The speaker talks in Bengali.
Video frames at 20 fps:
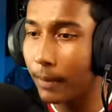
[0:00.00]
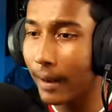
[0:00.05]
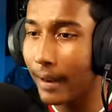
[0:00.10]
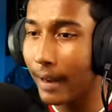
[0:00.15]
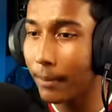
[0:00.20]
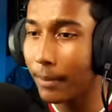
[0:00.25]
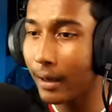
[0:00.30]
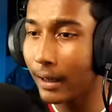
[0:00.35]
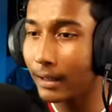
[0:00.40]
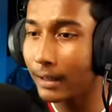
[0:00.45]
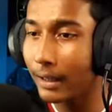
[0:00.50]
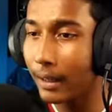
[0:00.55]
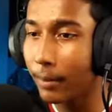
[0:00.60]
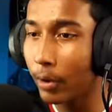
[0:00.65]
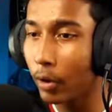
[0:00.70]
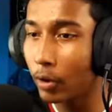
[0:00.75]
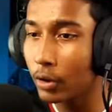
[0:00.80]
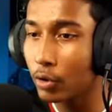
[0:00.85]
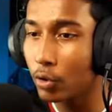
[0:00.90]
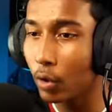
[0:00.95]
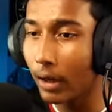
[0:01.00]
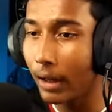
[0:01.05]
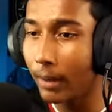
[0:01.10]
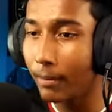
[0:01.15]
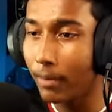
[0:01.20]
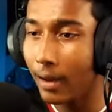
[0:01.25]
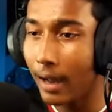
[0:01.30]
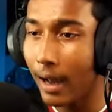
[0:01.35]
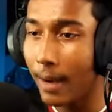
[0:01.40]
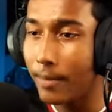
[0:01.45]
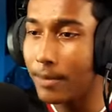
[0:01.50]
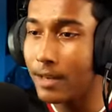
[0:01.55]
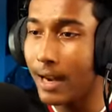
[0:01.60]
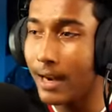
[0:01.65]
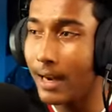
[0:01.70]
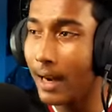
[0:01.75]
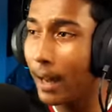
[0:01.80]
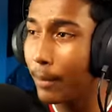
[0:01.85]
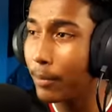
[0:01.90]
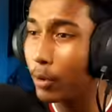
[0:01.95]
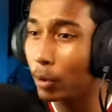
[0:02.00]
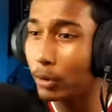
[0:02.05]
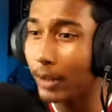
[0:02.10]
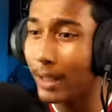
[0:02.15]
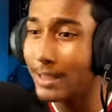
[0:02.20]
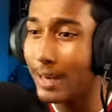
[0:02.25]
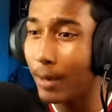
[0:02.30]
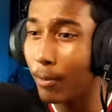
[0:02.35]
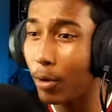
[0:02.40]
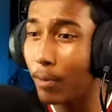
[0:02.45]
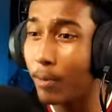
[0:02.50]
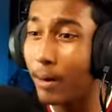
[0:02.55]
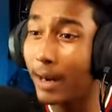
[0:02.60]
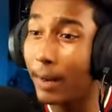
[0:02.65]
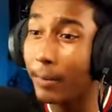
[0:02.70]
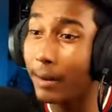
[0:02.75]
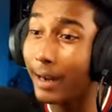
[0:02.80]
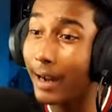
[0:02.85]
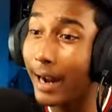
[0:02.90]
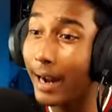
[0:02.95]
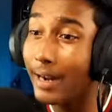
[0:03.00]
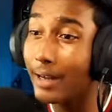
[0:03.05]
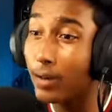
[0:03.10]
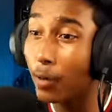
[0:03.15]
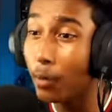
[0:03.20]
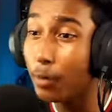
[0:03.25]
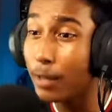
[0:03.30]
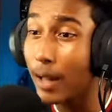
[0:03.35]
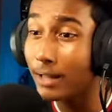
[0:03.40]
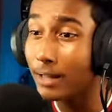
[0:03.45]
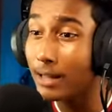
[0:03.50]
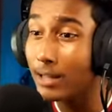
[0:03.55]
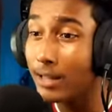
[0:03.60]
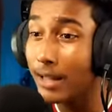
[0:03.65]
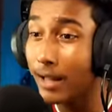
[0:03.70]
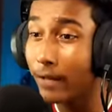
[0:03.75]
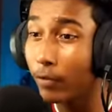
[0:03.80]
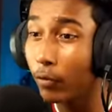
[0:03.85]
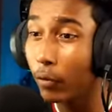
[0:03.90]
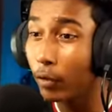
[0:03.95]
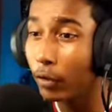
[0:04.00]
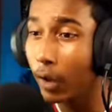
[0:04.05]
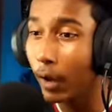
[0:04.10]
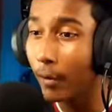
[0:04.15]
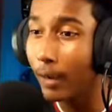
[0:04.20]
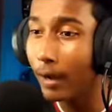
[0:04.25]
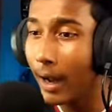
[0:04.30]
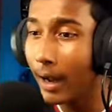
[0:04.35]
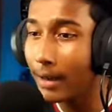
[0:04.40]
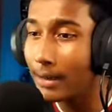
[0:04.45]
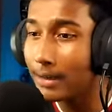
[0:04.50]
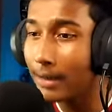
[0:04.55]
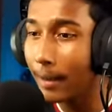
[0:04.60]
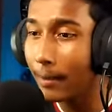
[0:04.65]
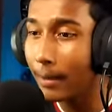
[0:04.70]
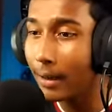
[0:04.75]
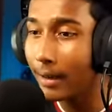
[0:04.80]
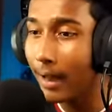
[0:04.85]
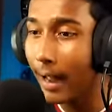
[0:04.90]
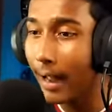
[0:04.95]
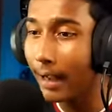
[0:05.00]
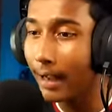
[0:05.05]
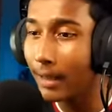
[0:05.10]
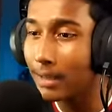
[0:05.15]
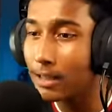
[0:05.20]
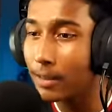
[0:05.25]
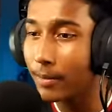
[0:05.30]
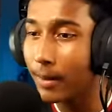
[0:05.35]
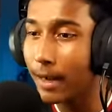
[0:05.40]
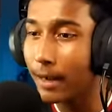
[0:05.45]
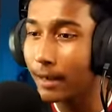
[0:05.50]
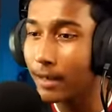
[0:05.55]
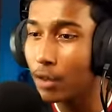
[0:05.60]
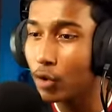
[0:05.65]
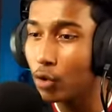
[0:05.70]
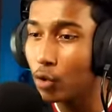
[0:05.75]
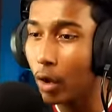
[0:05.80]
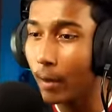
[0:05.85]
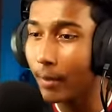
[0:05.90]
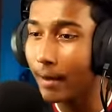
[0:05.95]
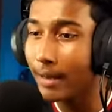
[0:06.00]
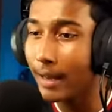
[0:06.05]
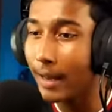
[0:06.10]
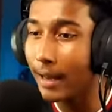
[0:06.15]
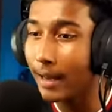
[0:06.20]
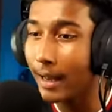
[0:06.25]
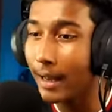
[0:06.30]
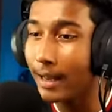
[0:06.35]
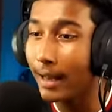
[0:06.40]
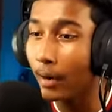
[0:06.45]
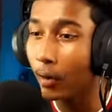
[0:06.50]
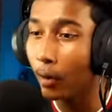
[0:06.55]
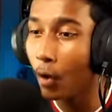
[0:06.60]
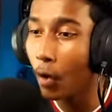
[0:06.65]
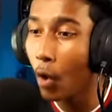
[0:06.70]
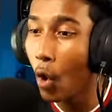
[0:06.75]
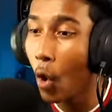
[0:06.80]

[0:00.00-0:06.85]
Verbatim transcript: ভাই আমি এখান থেকে বেরোতে চললাম আমি জানি না আমি কোথায় যাবো বাট আমাকে গাড়িটা খুব তাড়াতাড়ি সেভ করতে হবে আরে সামনে ট্যাঙ্ক আসছে ভাই কিচ্ছু হবে না জানি না এই দেখো